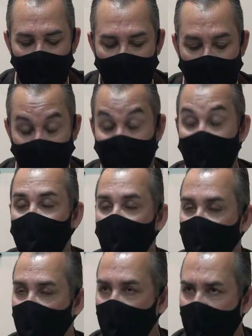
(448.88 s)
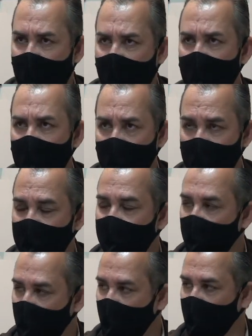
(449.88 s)
é, se aproximarem,
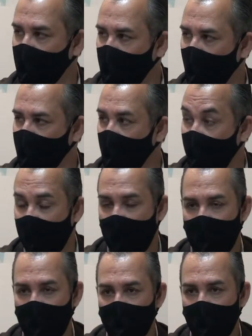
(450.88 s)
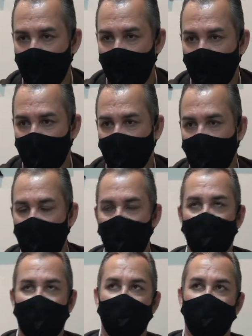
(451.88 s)
se aproximarem,
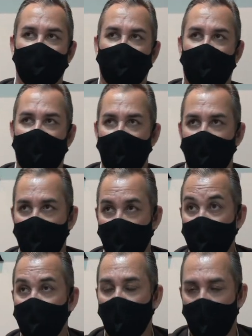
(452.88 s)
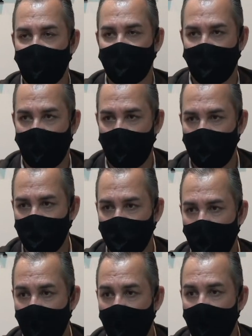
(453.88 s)
sempre estarem de boa fé,
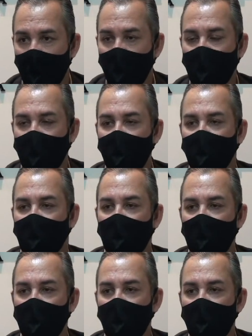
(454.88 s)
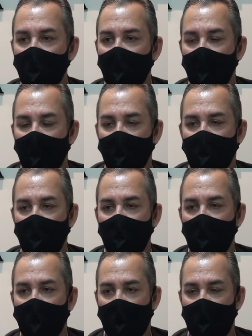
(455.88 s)
no sentido
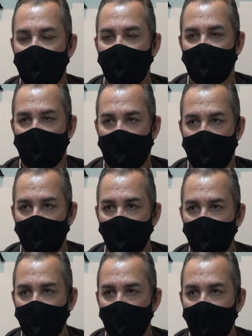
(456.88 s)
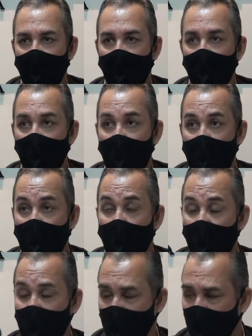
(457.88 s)
de realizarmos um
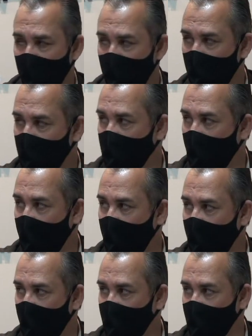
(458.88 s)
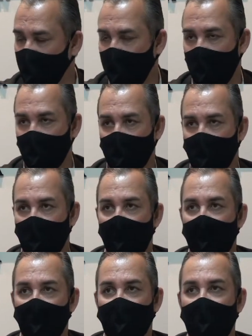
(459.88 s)
acordo para a dispensa.
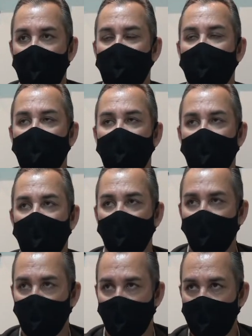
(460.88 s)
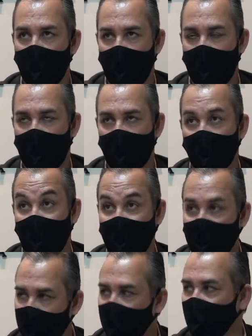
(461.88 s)
Sempre os empregados
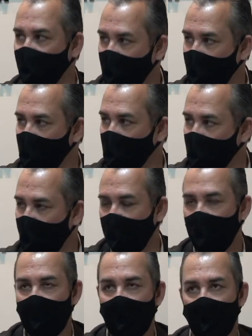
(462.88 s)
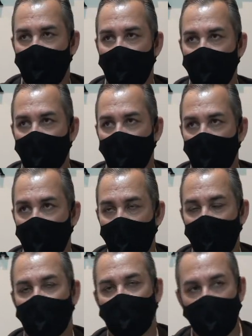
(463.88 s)
assistidos né, pelo
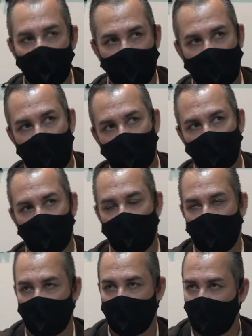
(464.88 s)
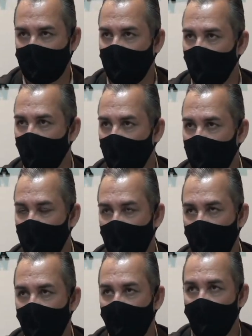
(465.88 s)
sindicato da categoria
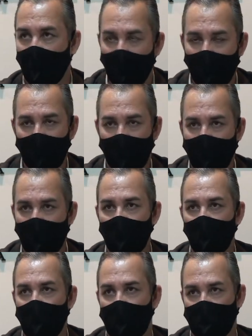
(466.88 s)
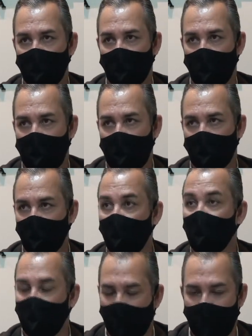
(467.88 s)
ou por um advogado
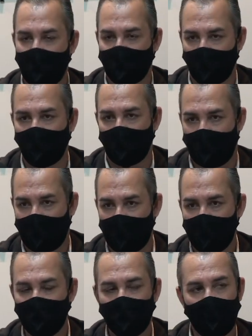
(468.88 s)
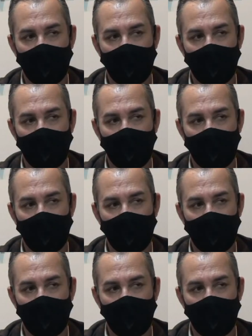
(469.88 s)
particular